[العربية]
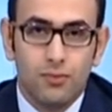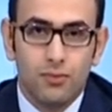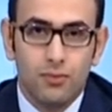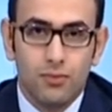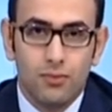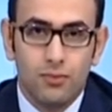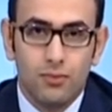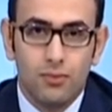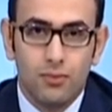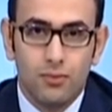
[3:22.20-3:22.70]

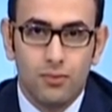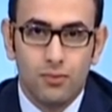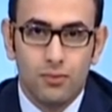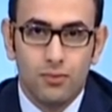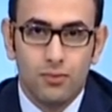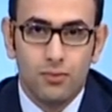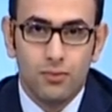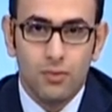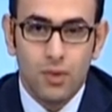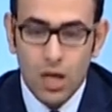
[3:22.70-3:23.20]
الو
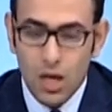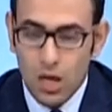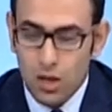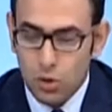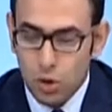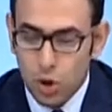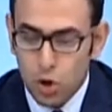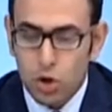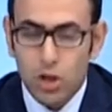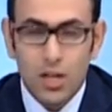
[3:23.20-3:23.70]

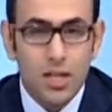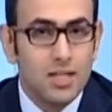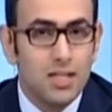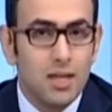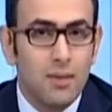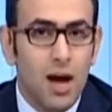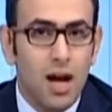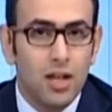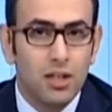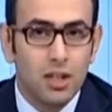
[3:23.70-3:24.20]
دكتور انا
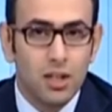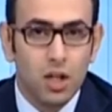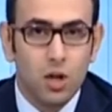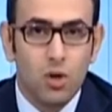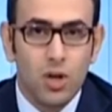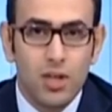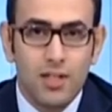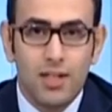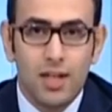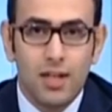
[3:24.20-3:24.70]
سامع حضرتك
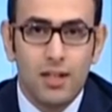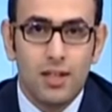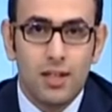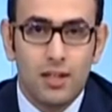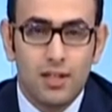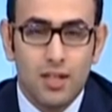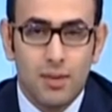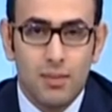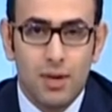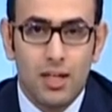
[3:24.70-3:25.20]
كويس
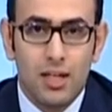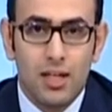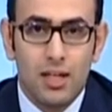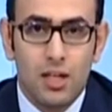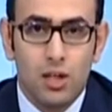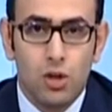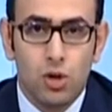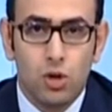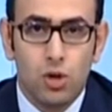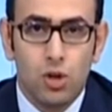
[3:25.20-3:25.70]
جدا سامعني
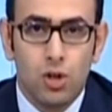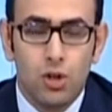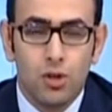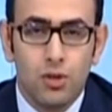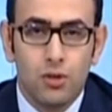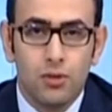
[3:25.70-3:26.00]
كده يا دكتور؟